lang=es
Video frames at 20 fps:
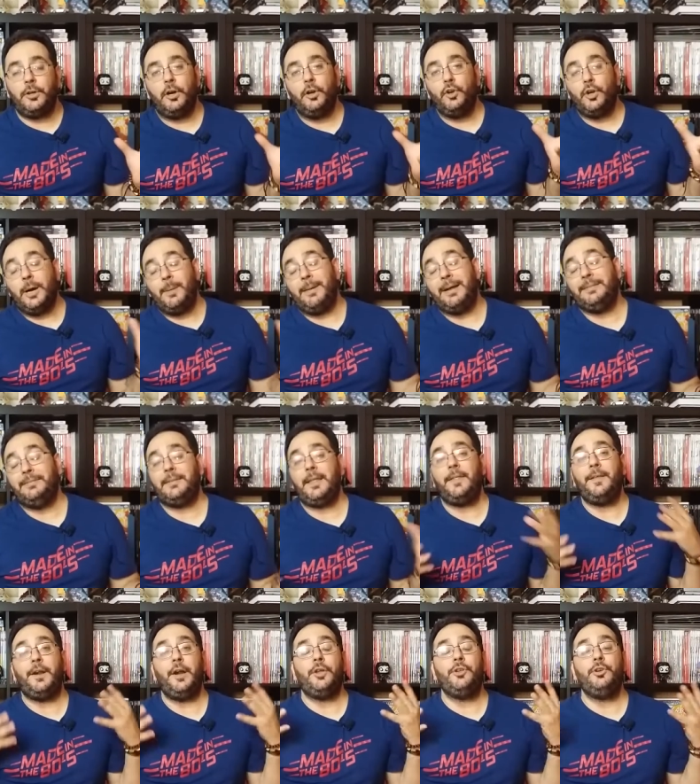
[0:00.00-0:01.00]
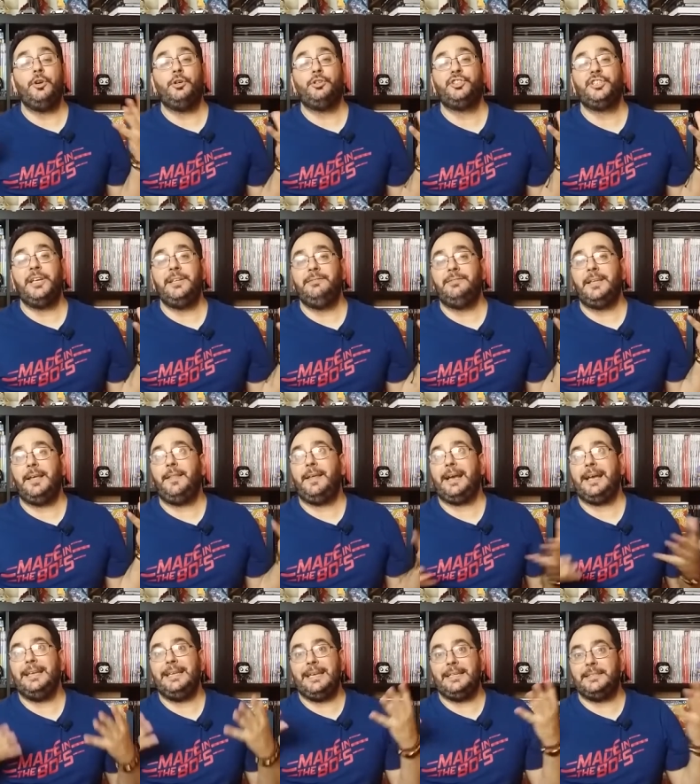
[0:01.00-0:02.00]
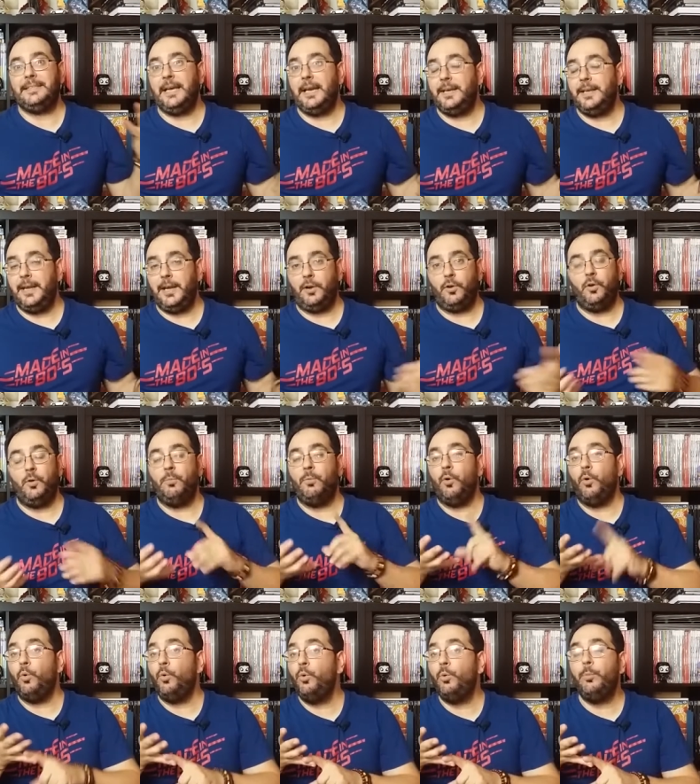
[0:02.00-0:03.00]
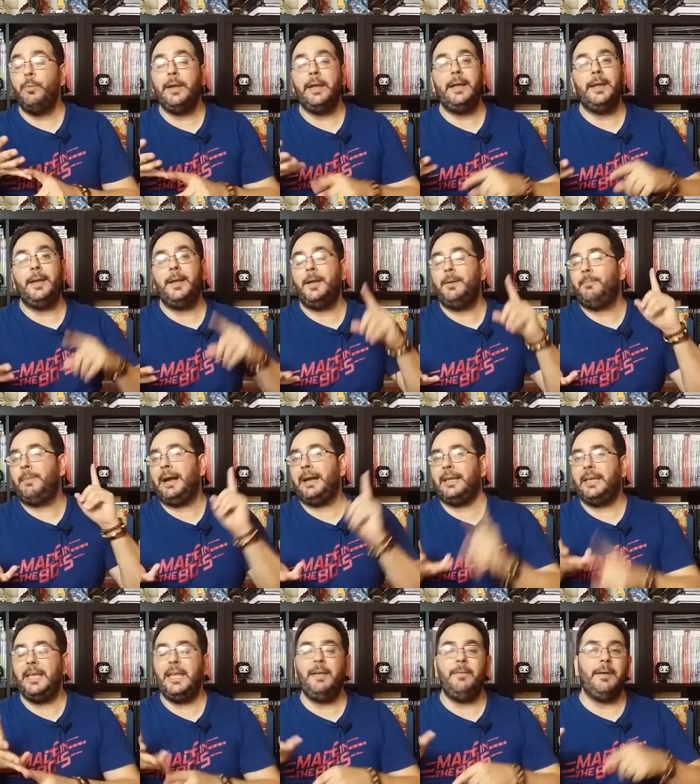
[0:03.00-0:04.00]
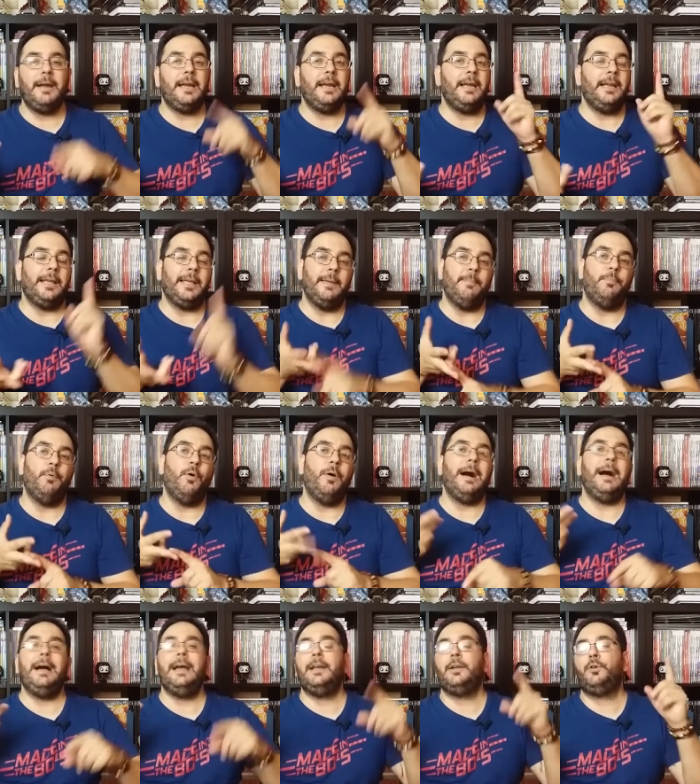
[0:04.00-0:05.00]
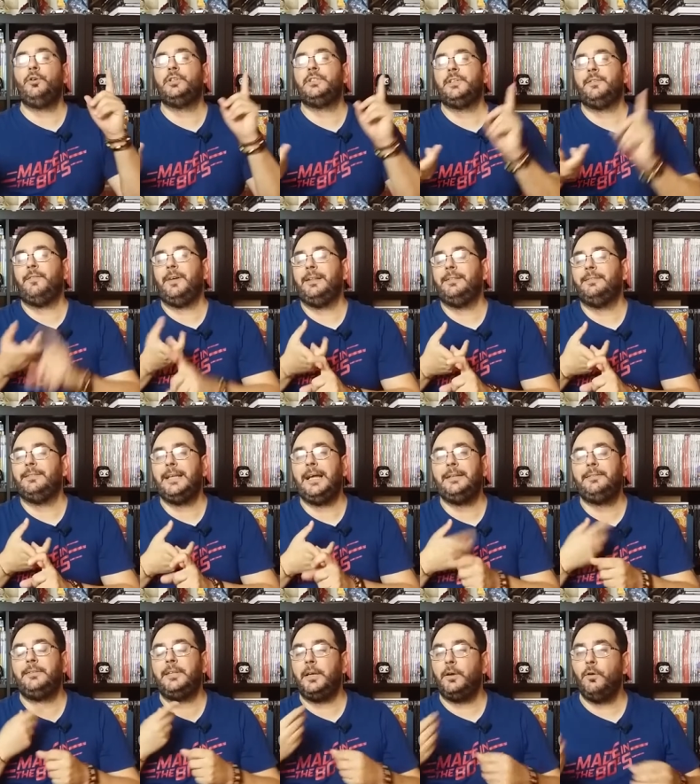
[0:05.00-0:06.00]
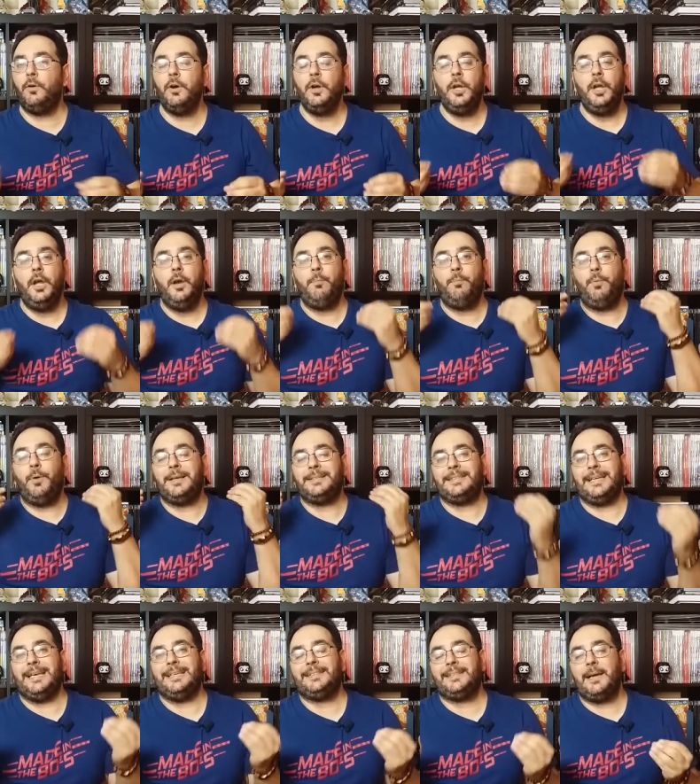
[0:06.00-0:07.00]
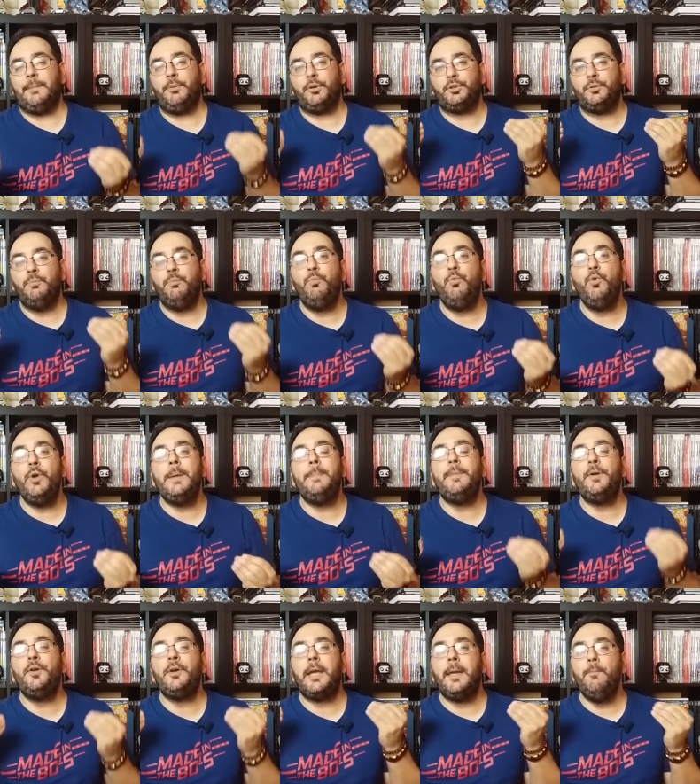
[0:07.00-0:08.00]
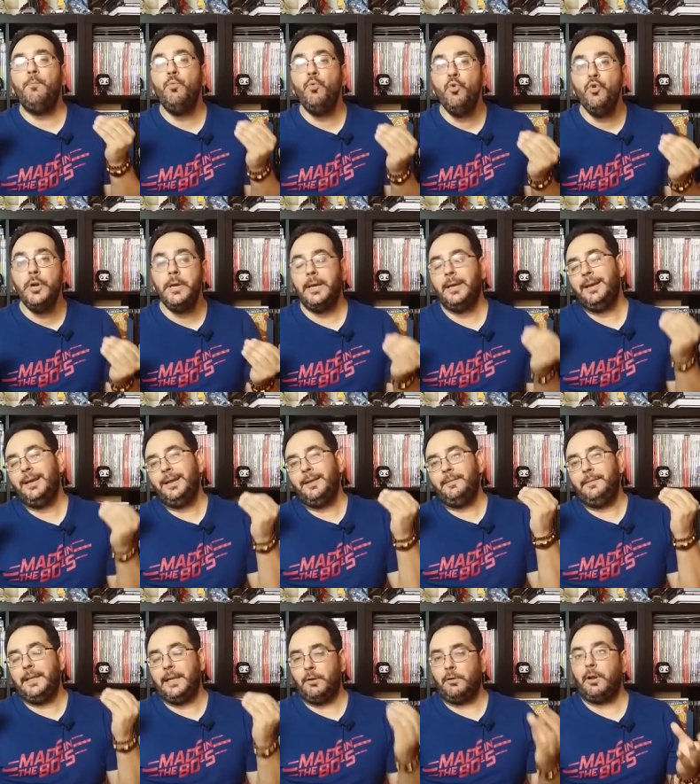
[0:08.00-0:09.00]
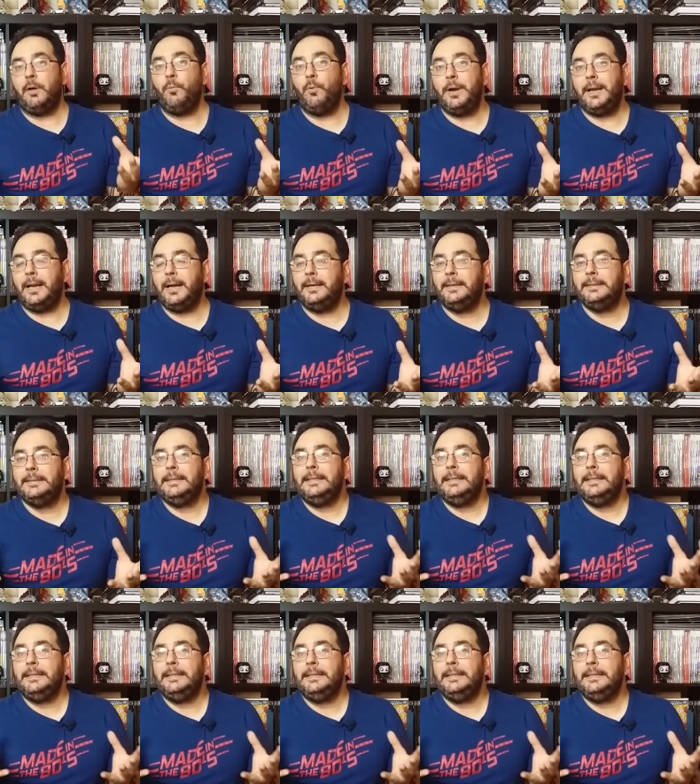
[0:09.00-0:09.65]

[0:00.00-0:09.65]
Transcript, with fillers: Todos los amantes de los años 80 de aquellas series como V, MacGyver, El Equipo A, El Coche Fantástico, pues estamos muy, pero que muy de enhorabuena.